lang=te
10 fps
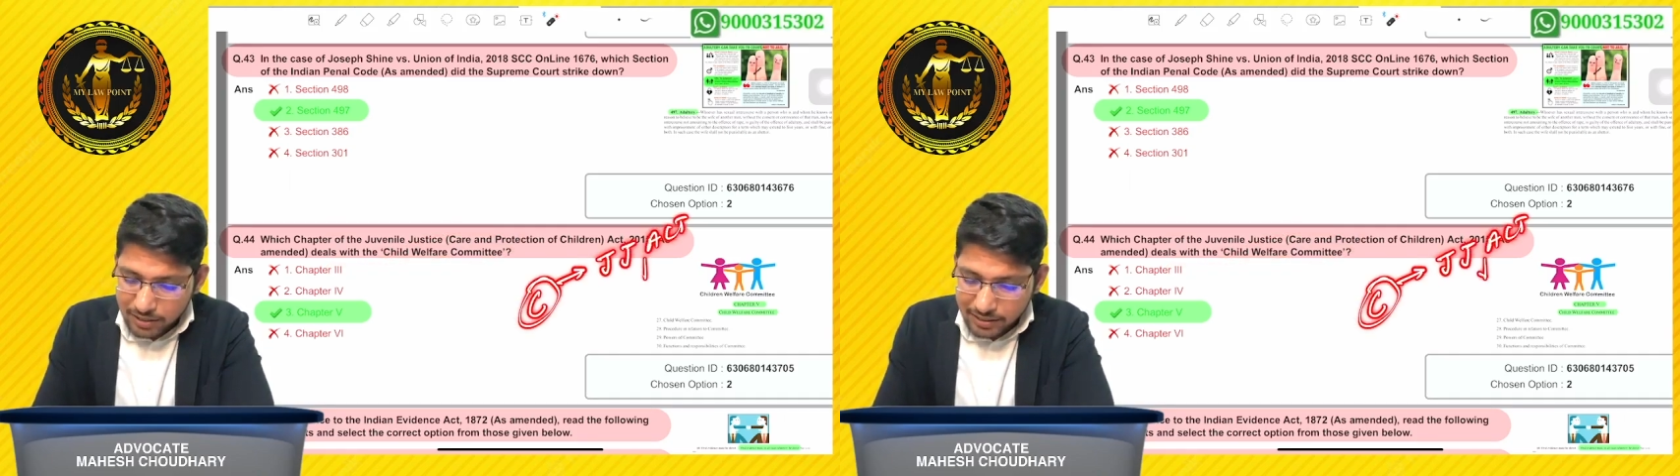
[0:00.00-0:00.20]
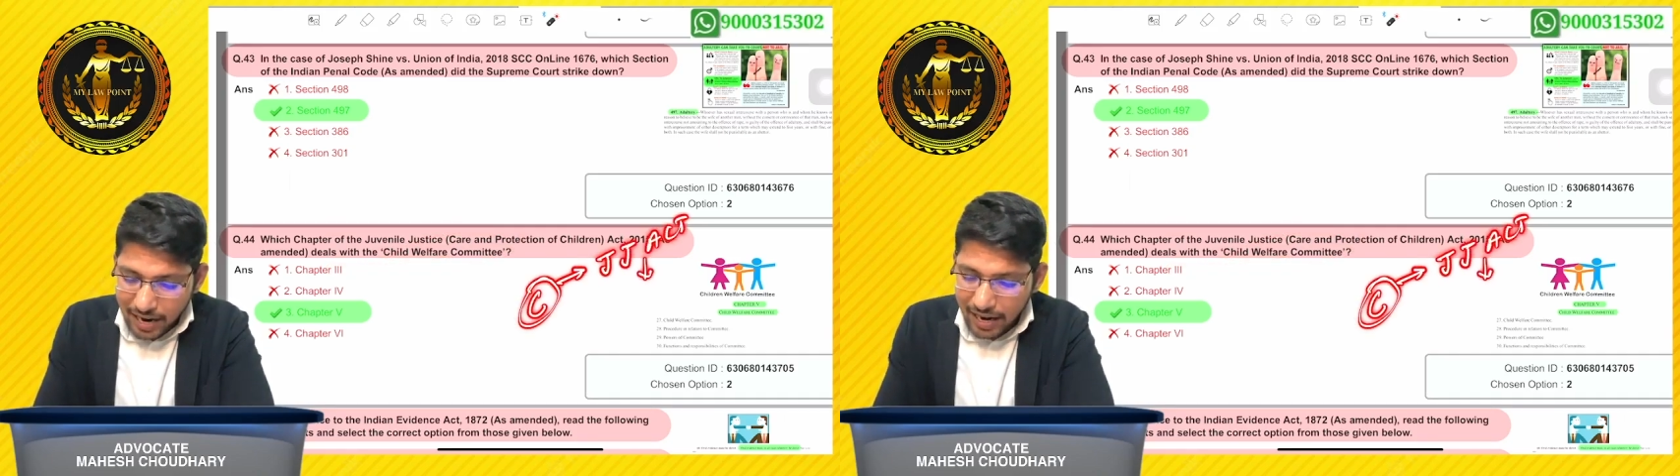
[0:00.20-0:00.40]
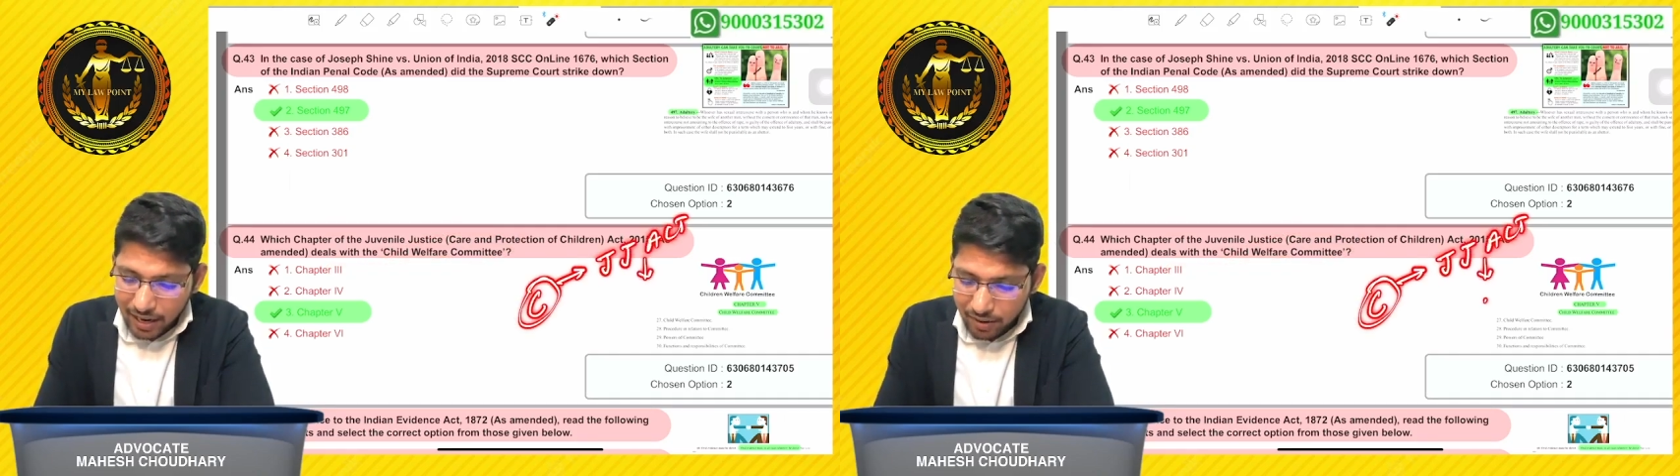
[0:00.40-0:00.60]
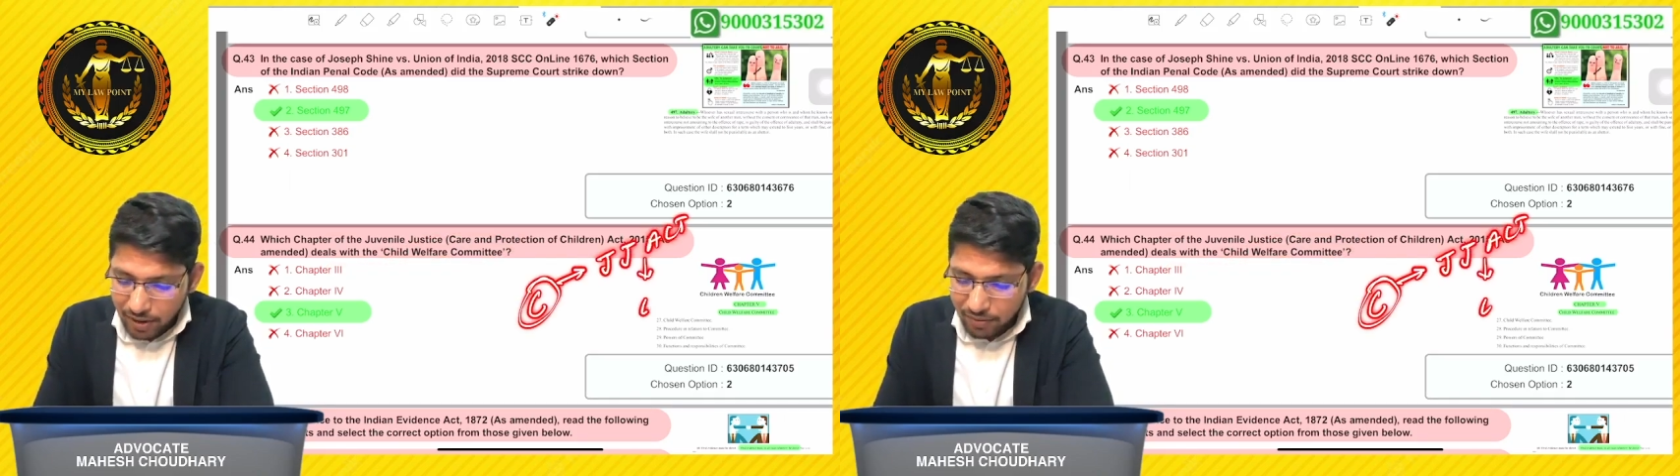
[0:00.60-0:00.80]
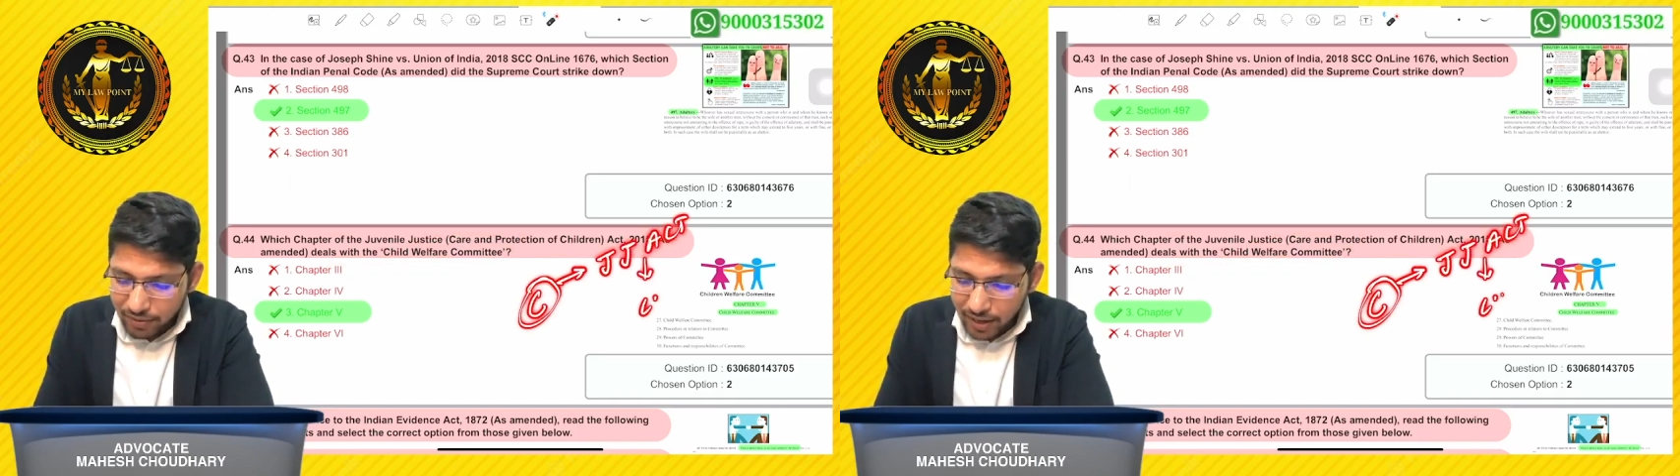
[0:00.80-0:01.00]
చైల్డ్
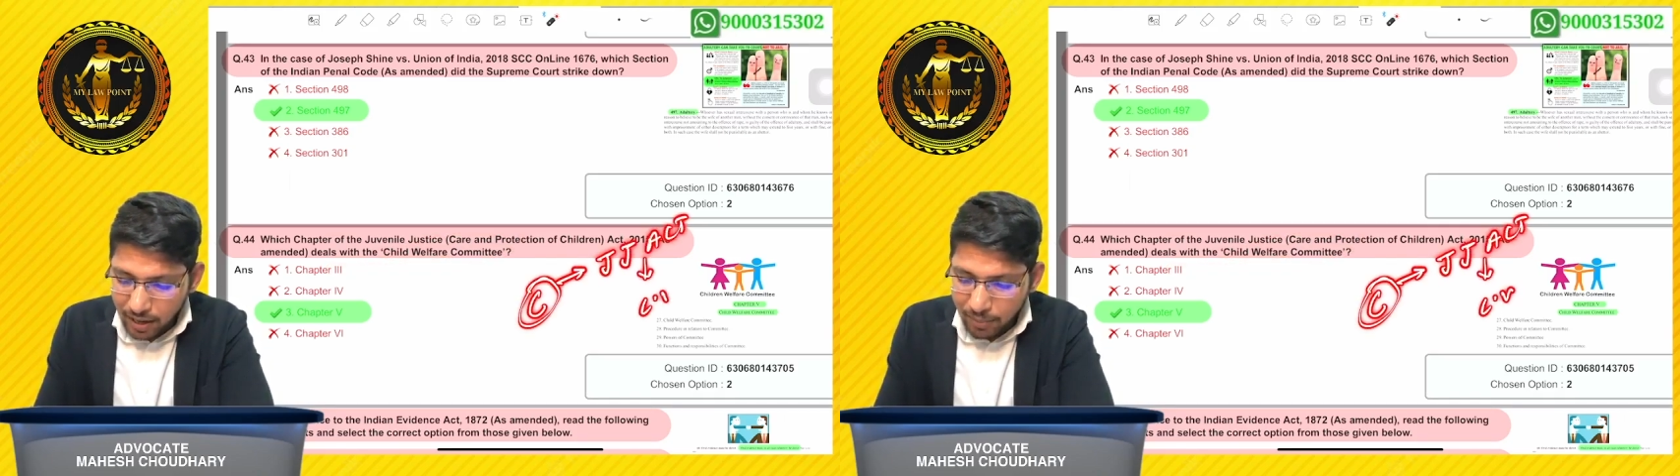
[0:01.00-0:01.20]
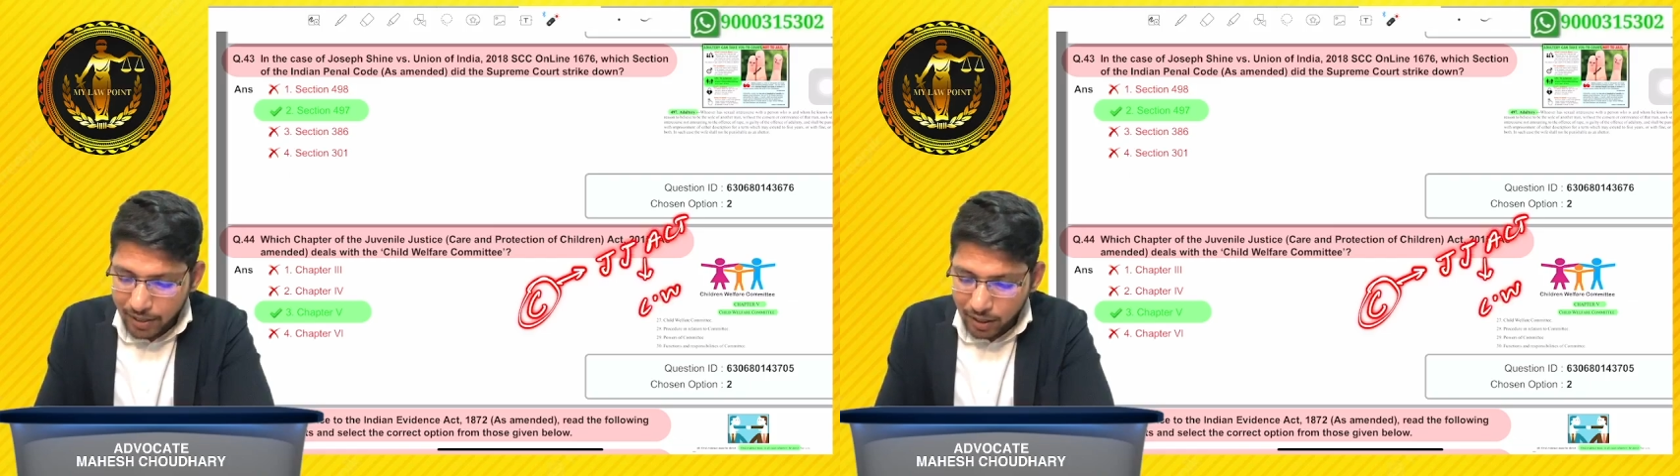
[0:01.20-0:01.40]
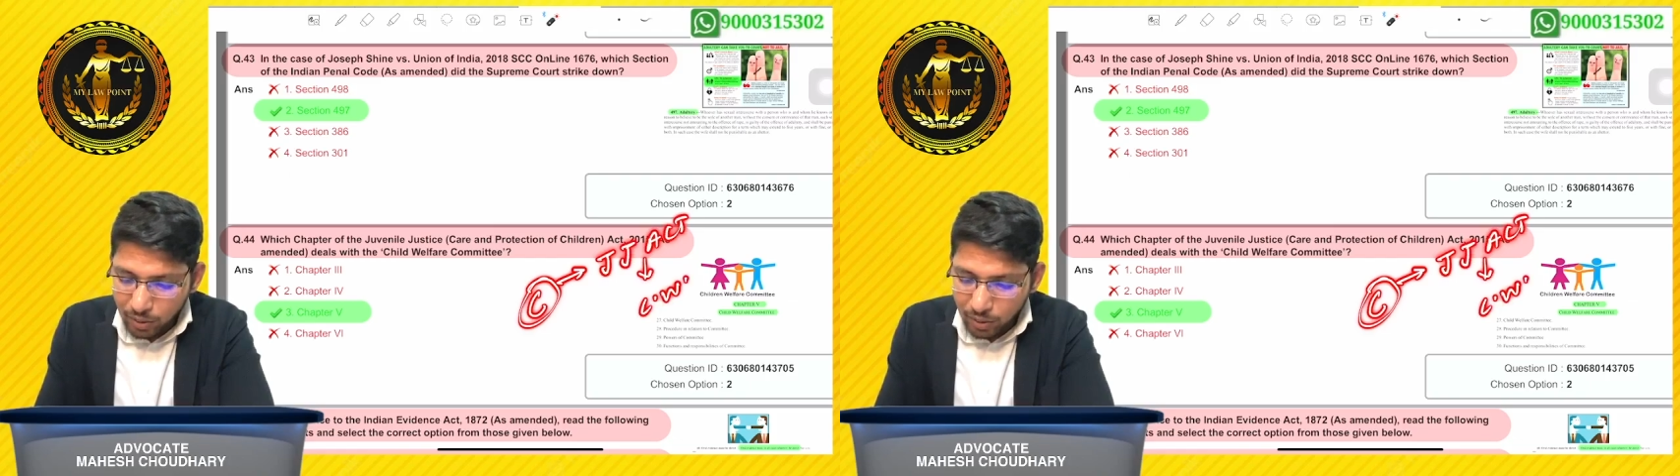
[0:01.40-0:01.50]
వెల్ఫేర్ కమిటీ